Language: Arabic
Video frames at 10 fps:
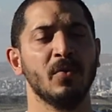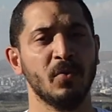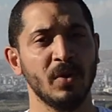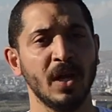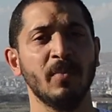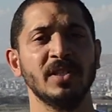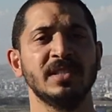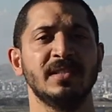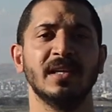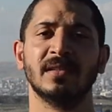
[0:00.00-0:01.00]
ولو
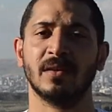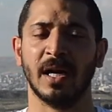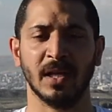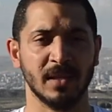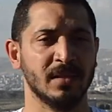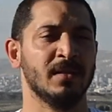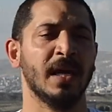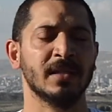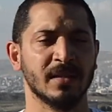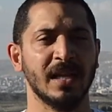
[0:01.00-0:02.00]
ماجستير
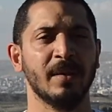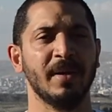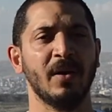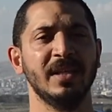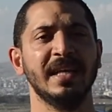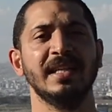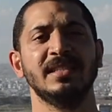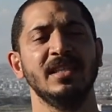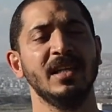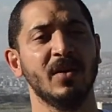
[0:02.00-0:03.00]
هتطلع لك بحوالي
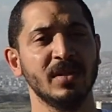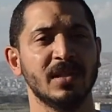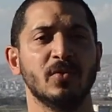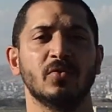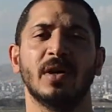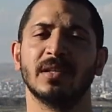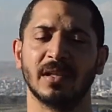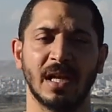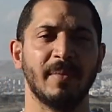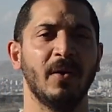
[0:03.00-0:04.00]
ثلاث سنين لو انت دكتور
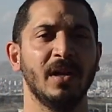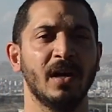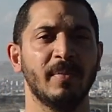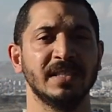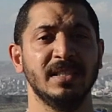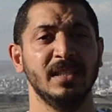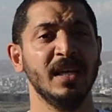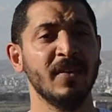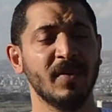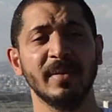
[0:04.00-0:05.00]
هتطلع لك بحوالي اربع سنين
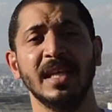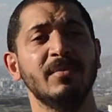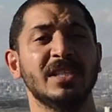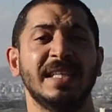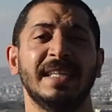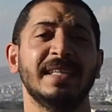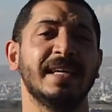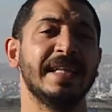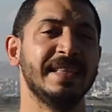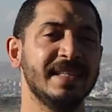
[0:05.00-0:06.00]
فبالتالي مش هتحتاج
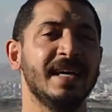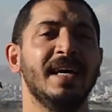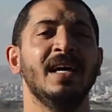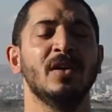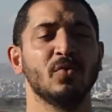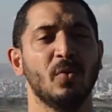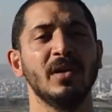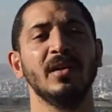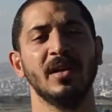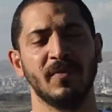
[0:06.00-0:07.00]
تجددها
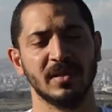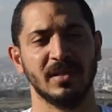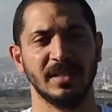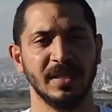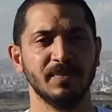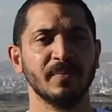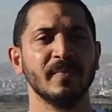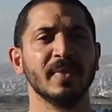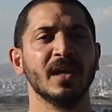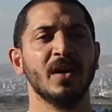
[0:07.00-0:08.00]
طوال الفتره دي
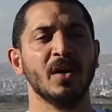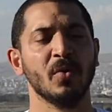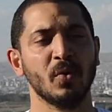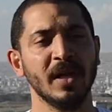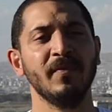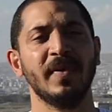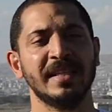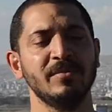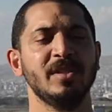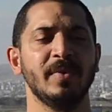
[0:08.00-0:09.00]

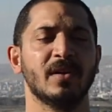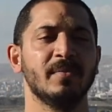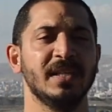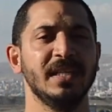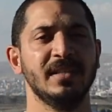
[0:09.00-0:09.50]
وينفع تمشي باقامتين